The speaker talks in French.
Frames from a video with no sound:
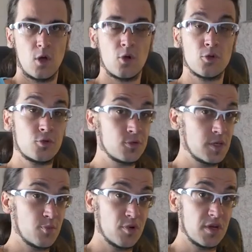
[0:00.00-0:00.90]
Le
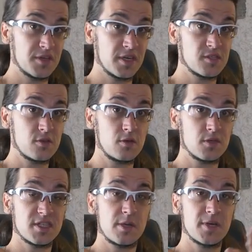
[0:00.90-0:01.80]
deuxième point intéressant,
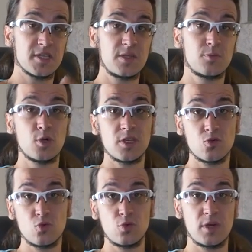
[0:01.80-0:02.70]
c'est le principe de la
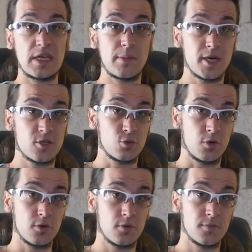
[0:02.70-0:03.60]
soudure et de la brasure.